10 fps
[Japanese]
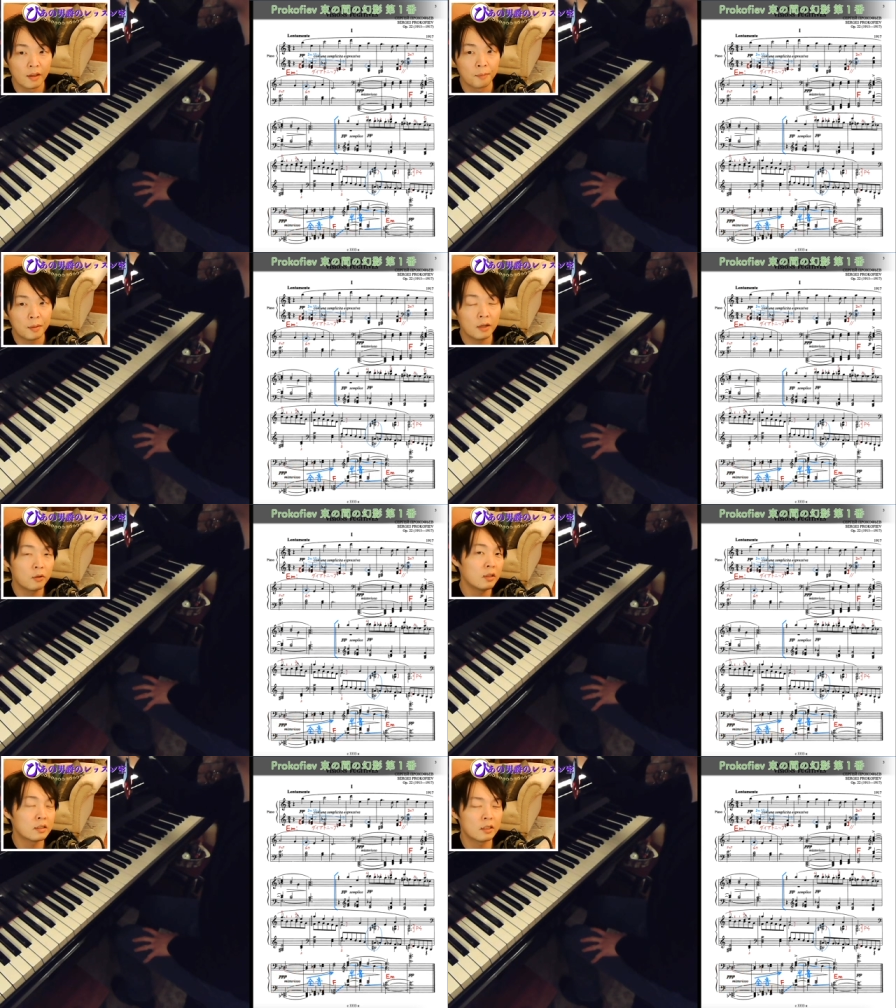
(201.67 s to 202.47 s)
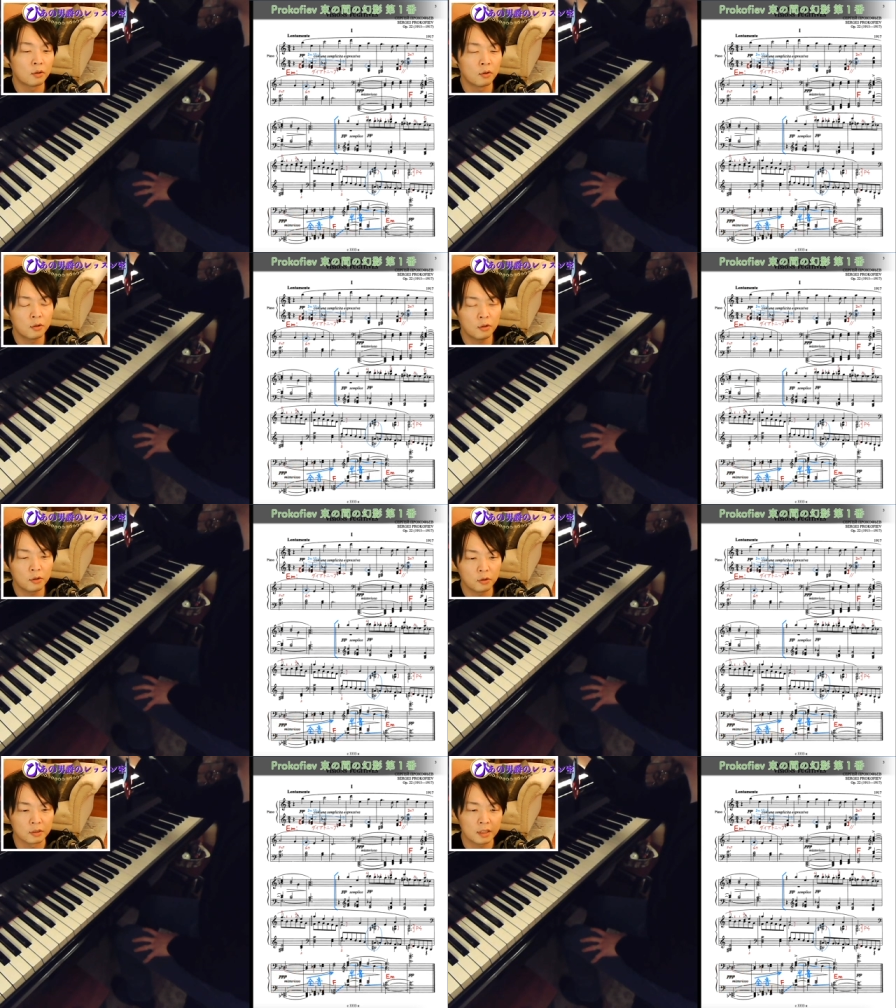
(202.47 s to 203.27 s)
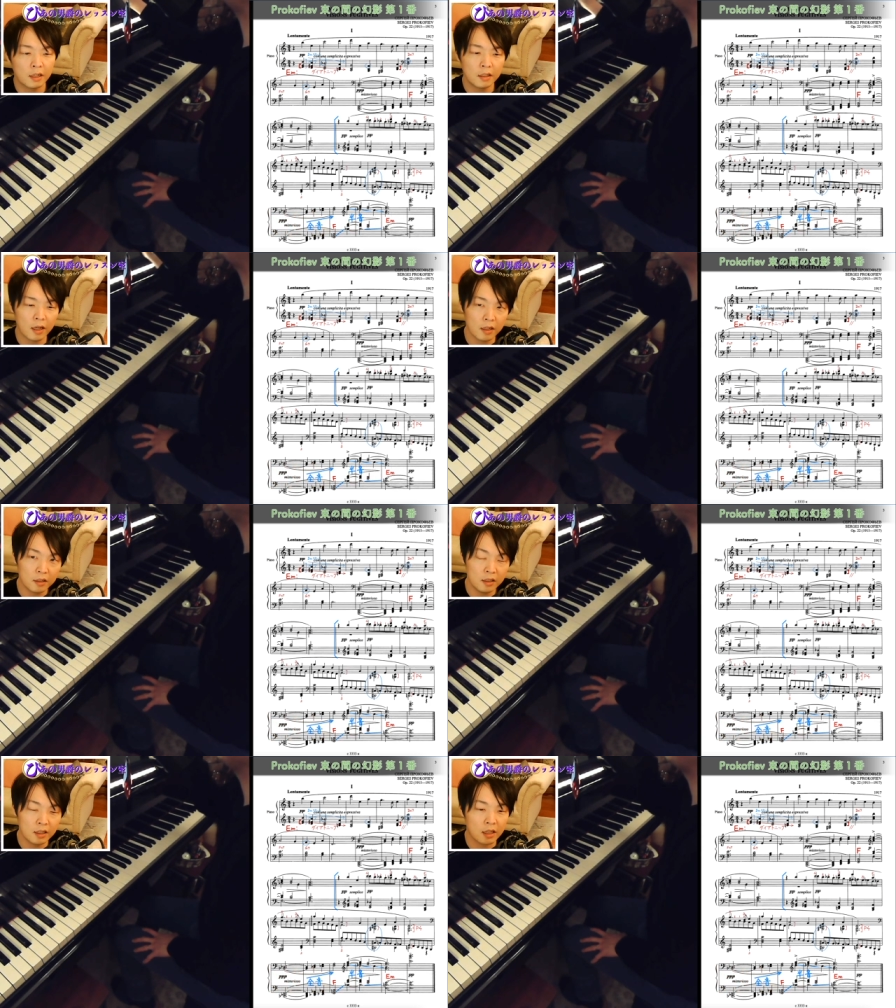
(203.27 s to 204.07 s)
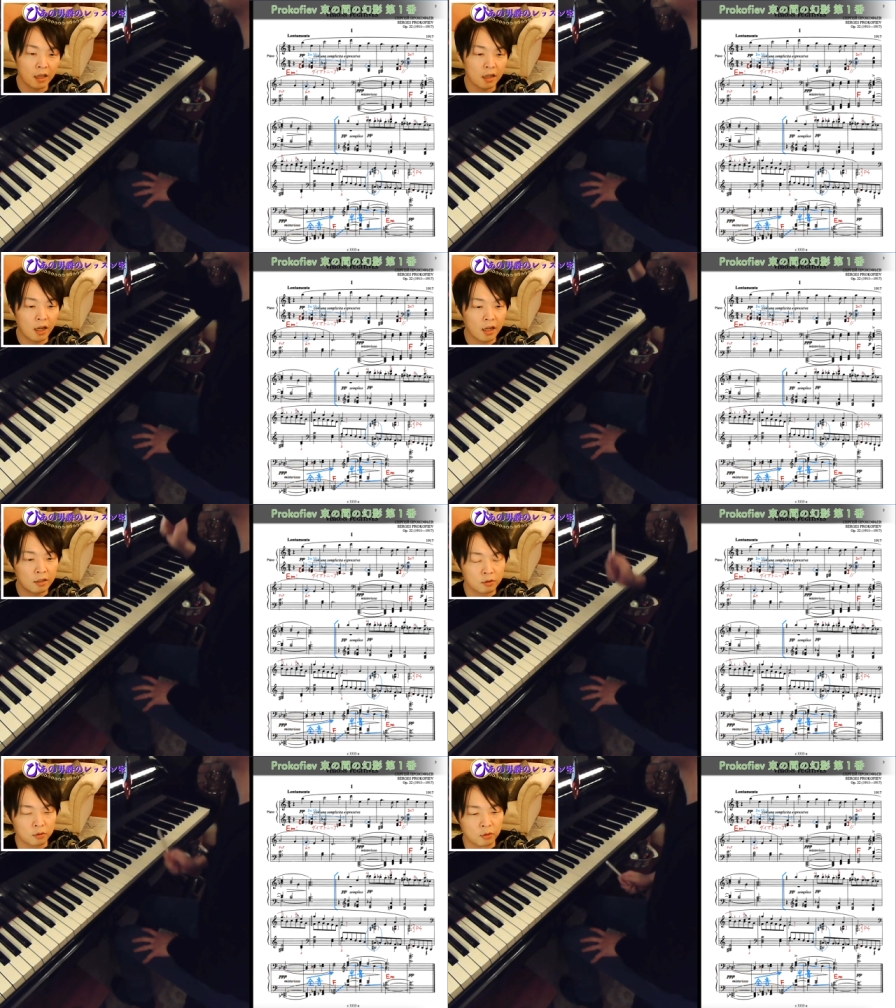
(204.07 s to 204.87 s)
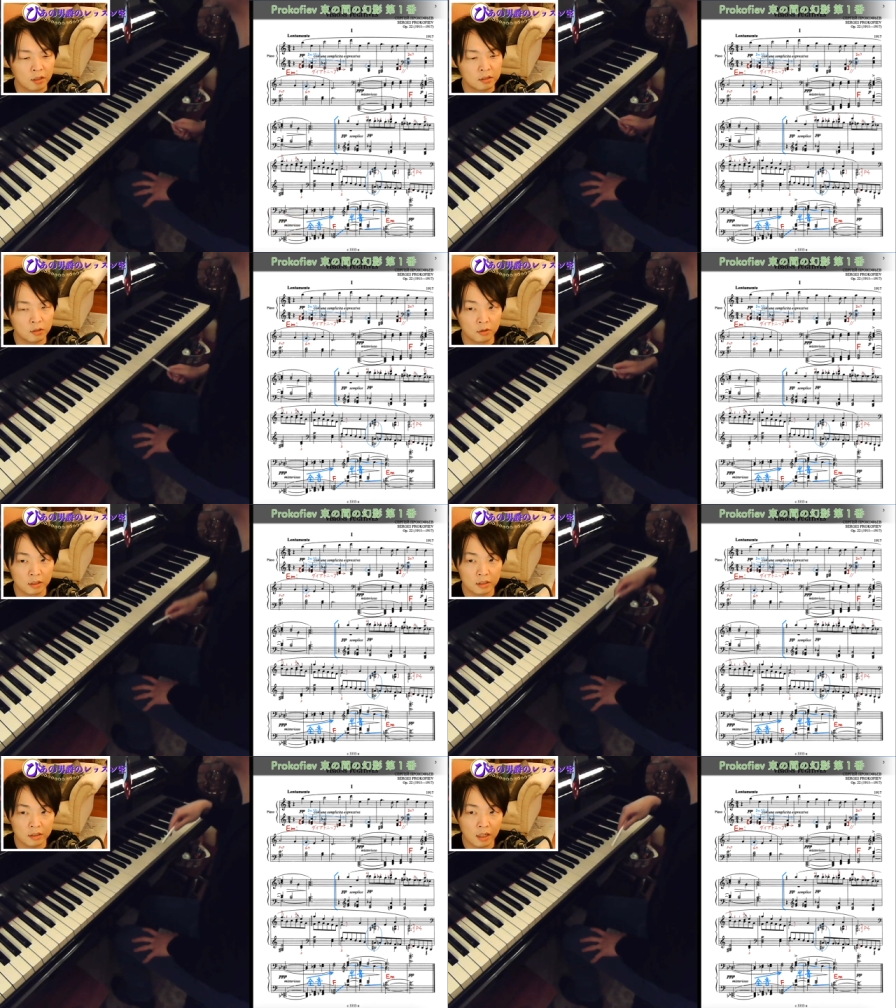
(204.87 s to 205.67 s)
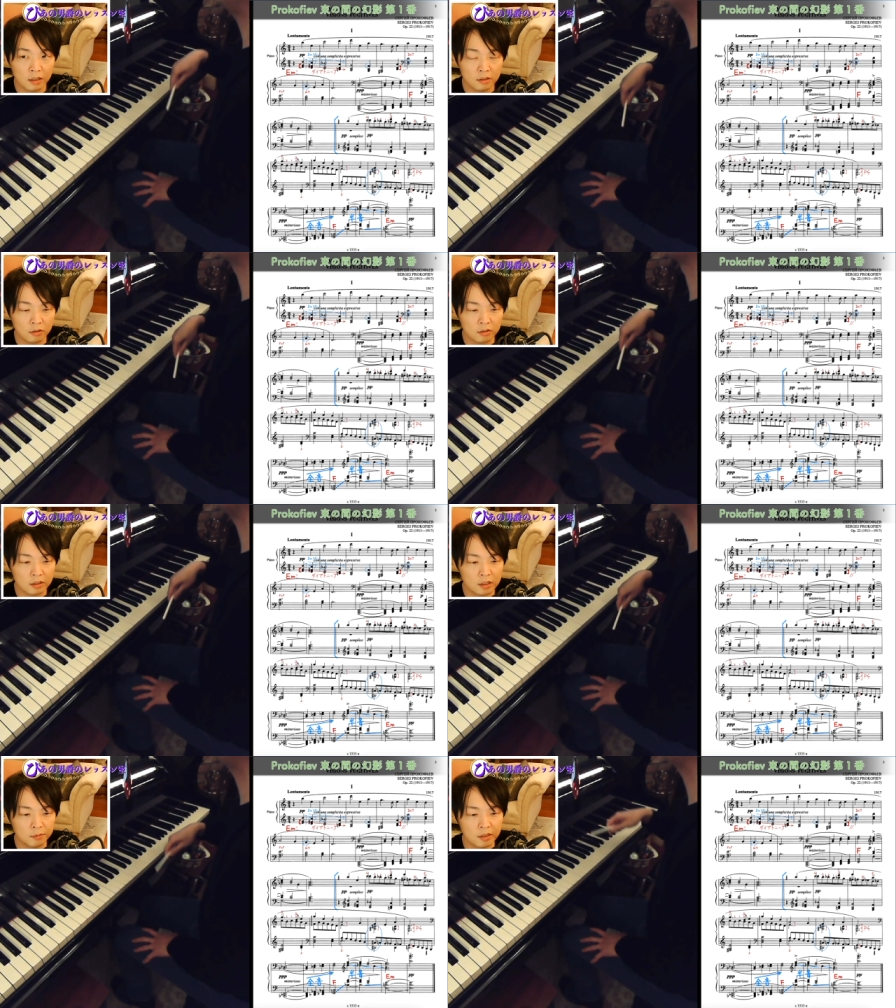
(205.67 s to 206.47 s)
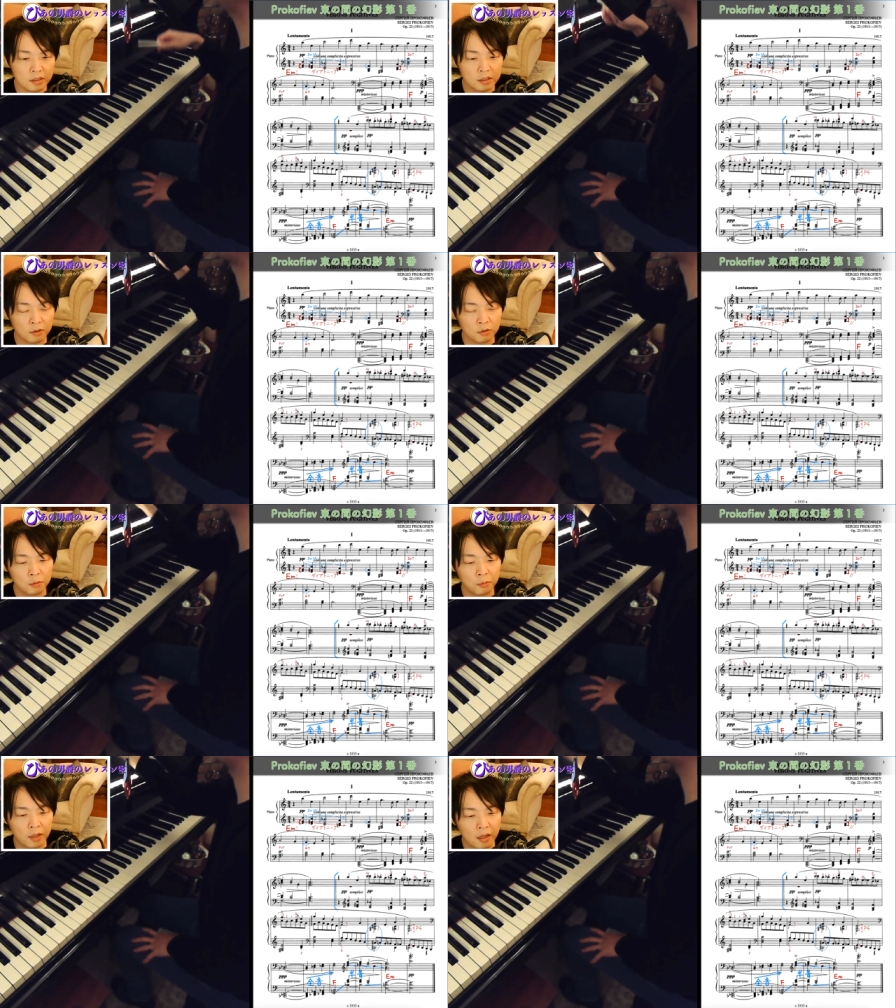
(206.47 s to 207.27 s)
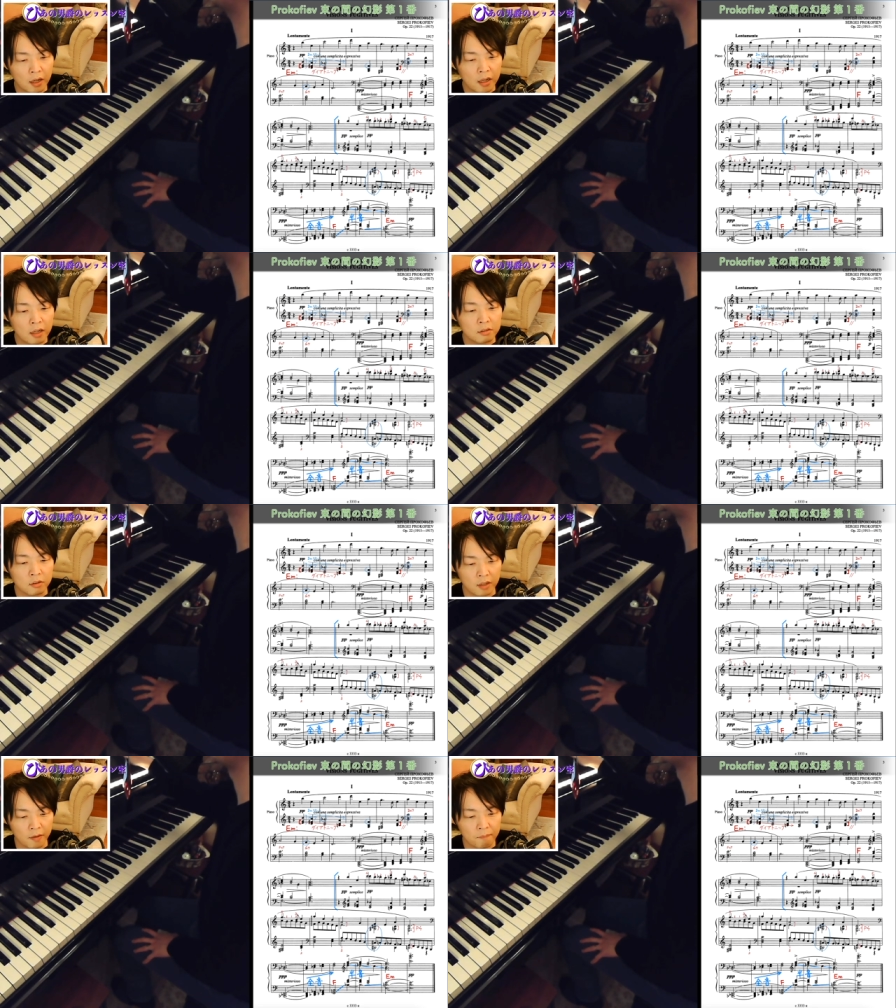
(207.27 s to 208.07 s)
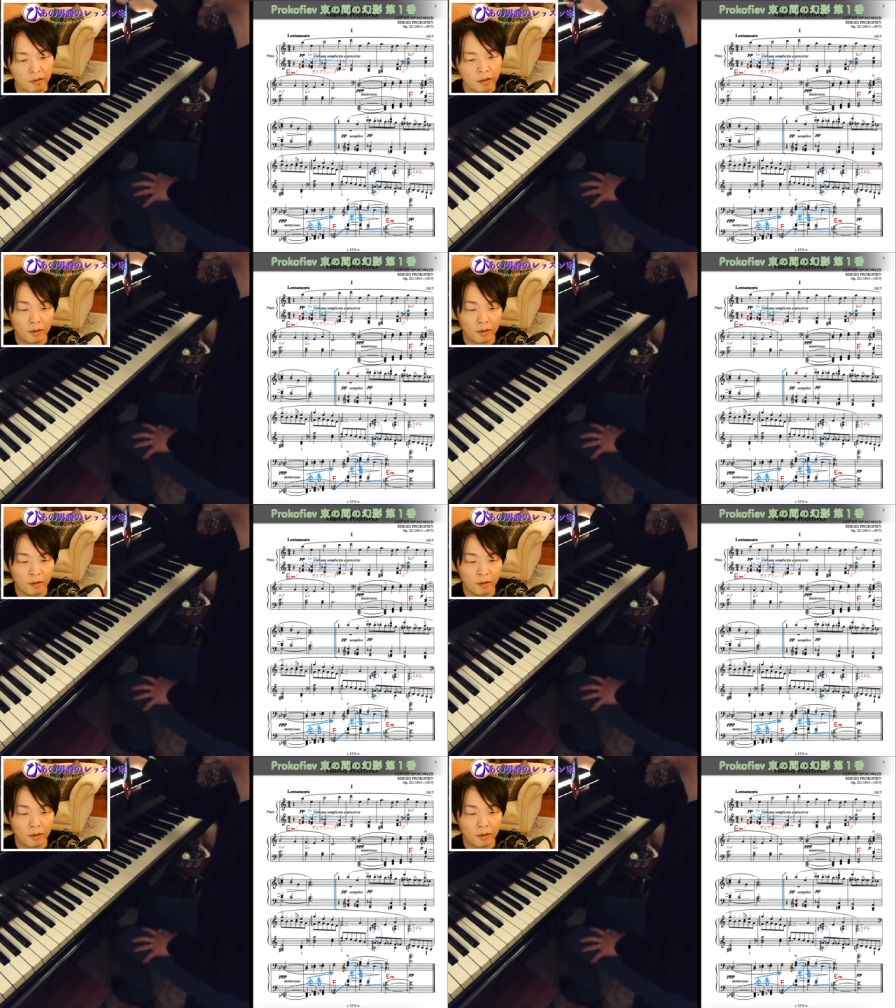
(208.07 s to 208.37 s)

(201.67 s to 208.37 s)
ピアノに出せる音量の最大に限界があるのと同じように、最初、一番小さな音にも限界があるので、